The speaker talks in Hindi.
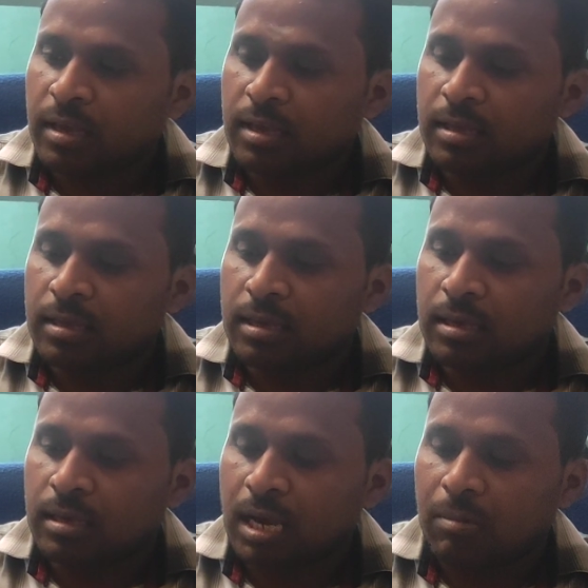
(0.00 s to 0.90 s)
ये
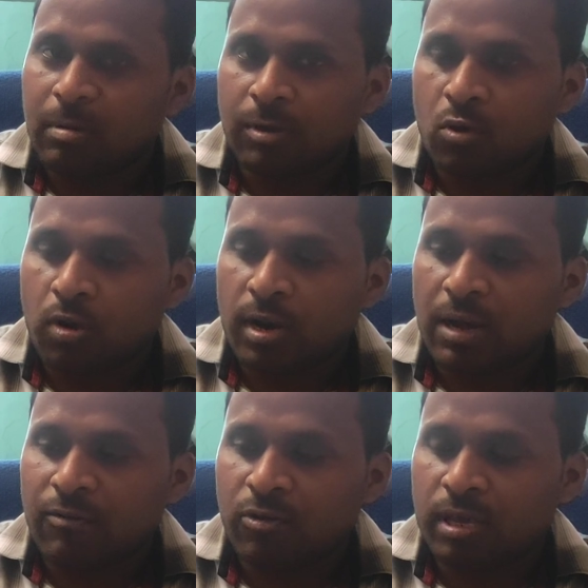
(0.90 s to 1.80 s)
देखिए यहाँ पे भी कोरियर
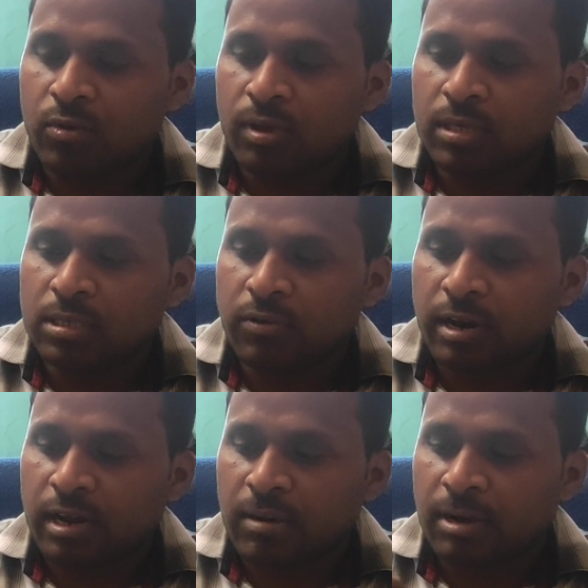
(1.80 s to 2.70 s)
लेवलोन लगी हुई है सिल्वर
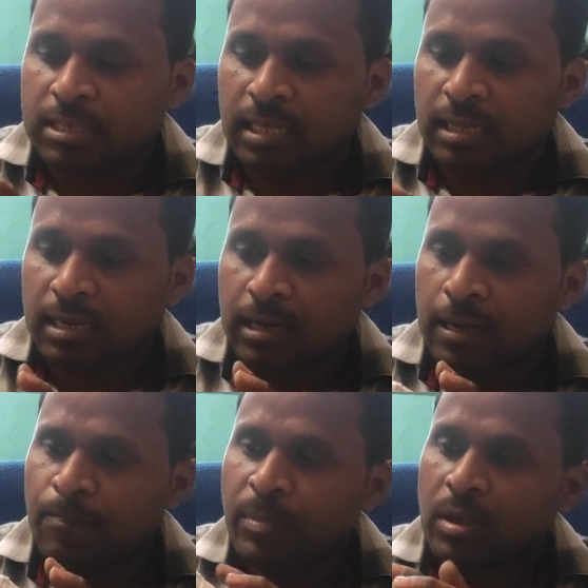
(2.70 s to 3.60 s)
लगा डिजाइन दे रखा
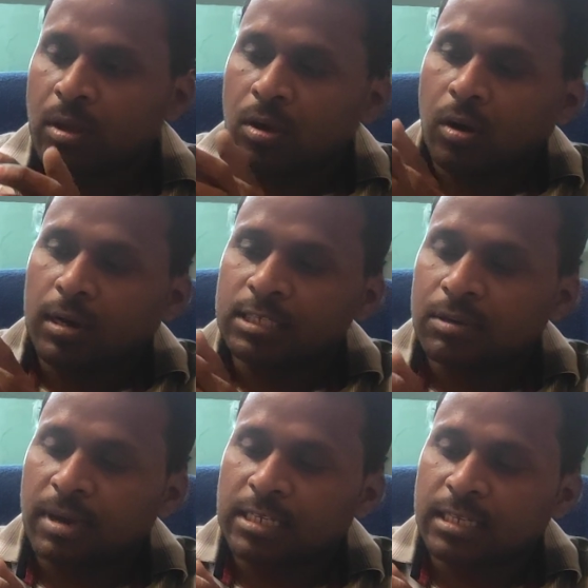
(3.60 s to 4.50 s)
है और
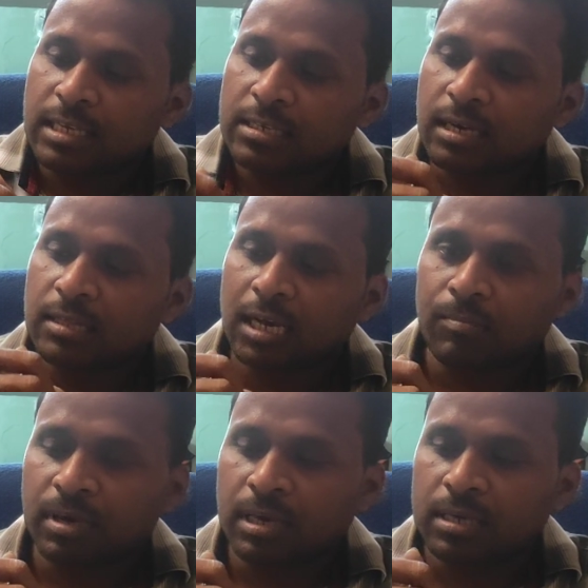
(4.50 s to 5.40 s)
इसके मैचिंग के साथ यहाँ
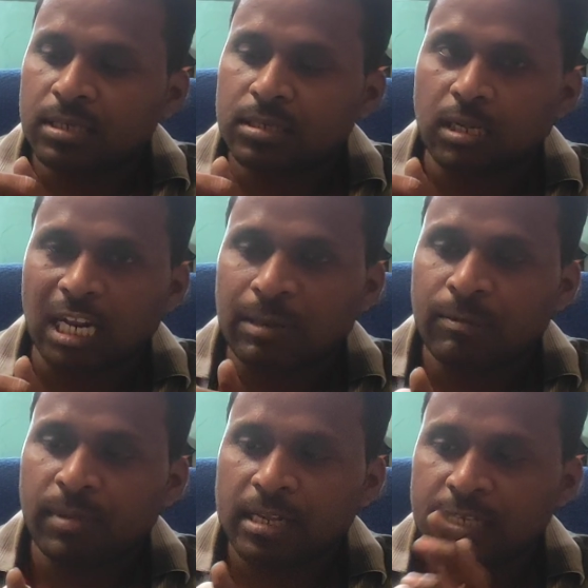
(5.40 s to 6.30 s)
पे जाली
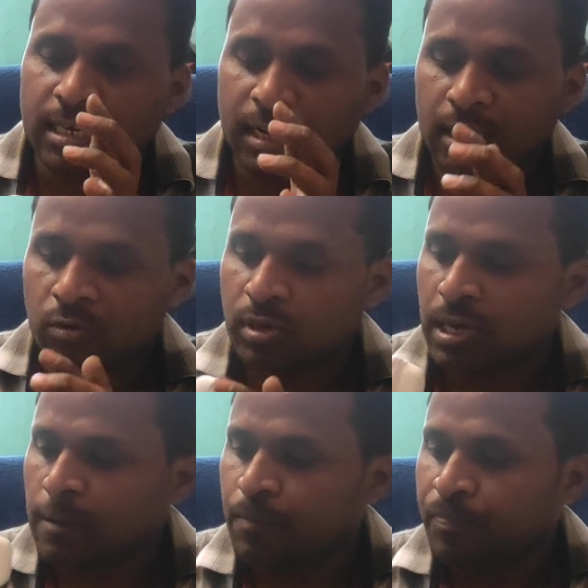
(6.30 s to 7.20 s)
भी मैचिंग के लगी हुई
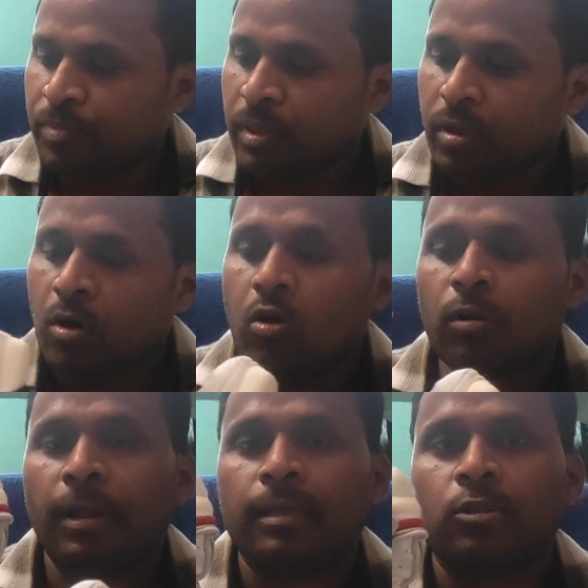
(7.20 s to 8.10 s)
है
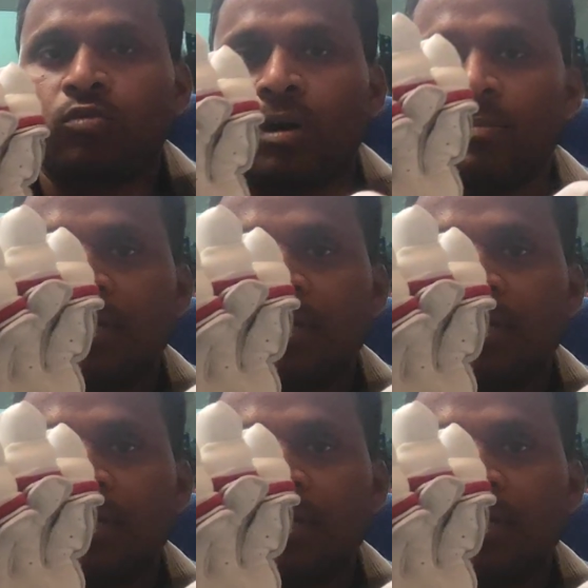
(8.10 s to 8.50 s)
और लेदर तो आप